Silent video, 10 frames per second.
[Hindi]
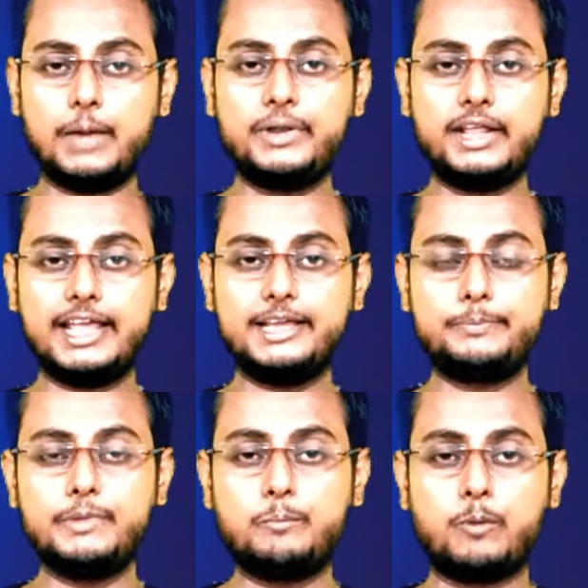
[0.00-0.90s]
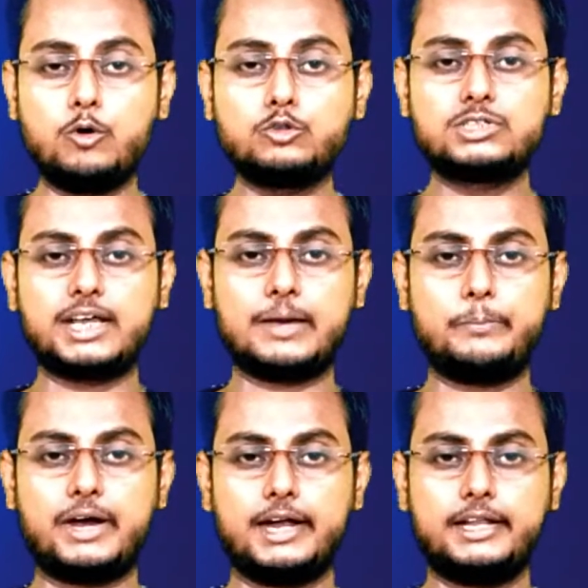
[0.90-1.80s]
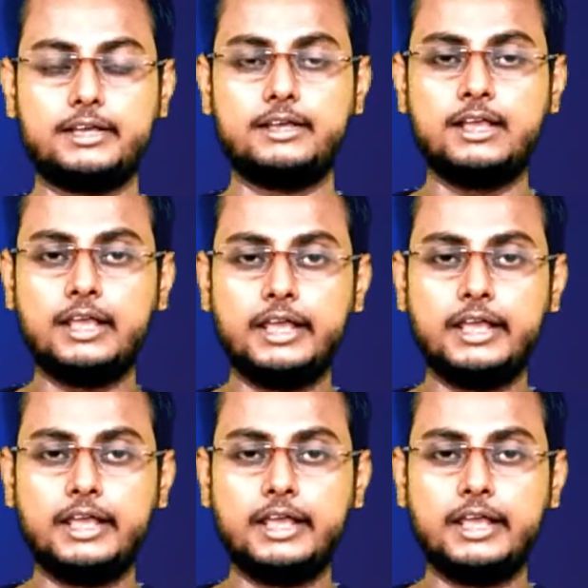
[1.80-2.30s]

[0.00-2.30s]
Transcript: अपने लाइफ में बहुत सारा पार्ट है